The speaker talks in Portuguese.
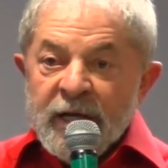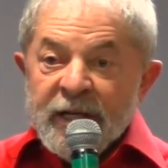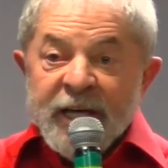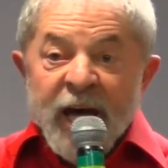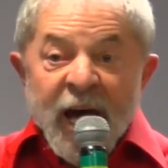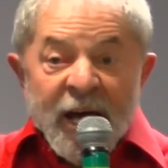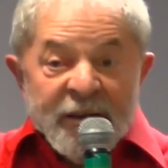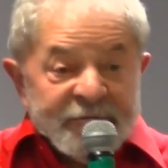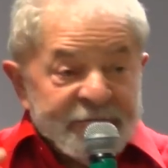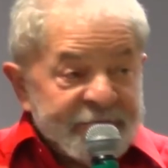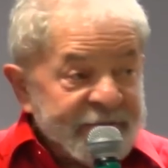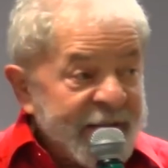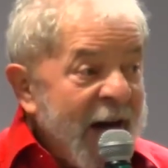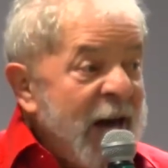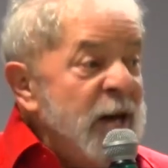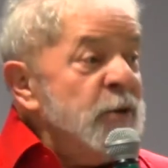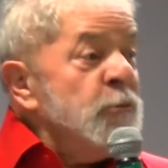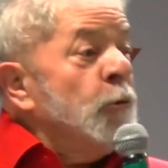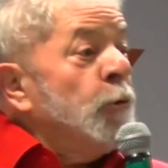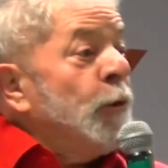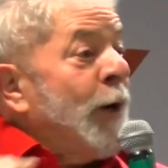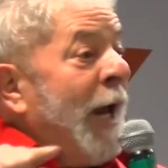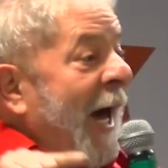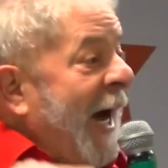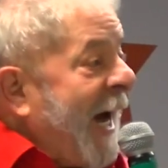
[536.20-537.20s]
quem tem
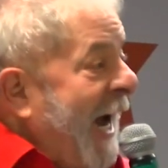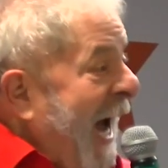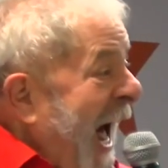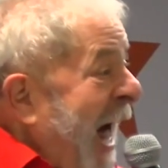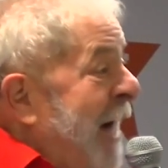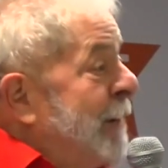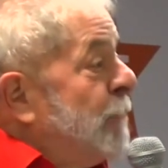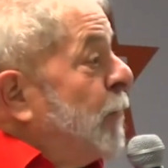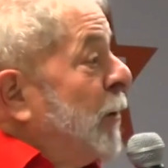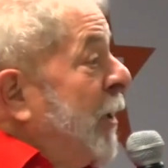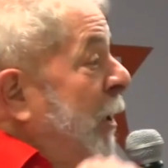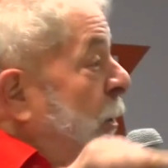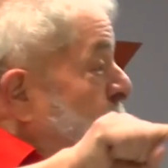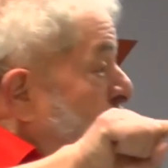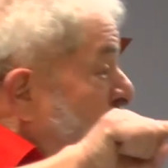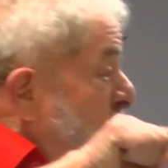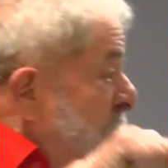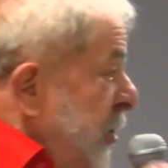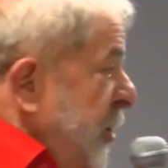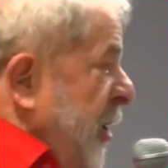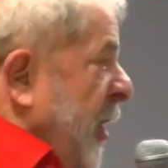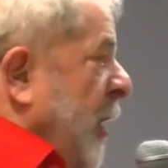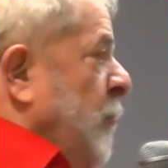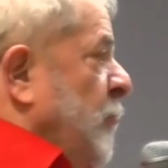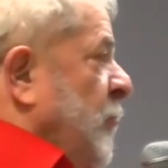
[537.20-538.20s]
o legado que
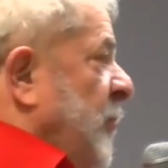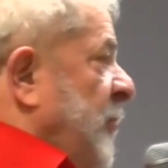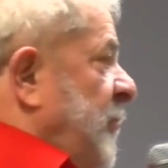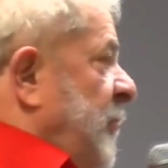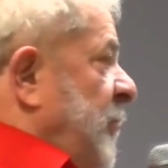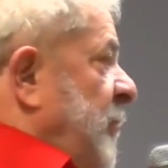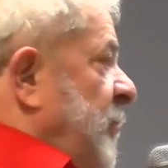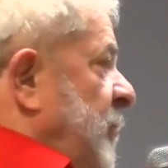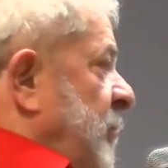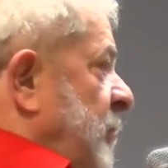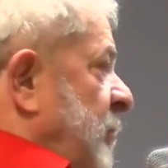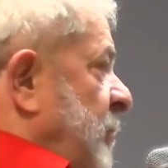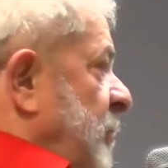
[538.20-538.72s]
nós temos.